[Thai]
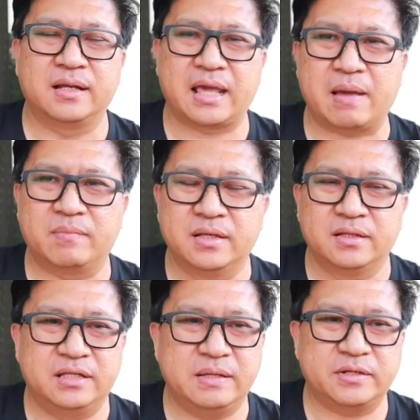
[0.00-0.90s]
นะครับ
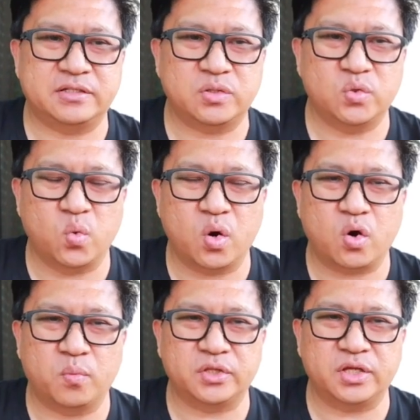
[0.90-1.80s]
ที่พระเจ้าอยู่หัวข
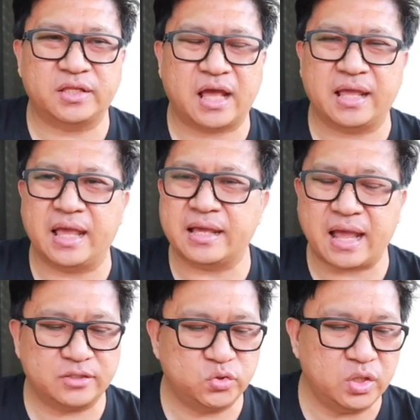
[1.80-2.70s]
องประเทศไทยให้
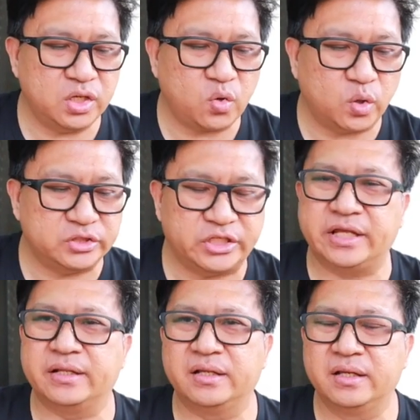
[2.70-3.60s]
การช่วยเหลือคนจีน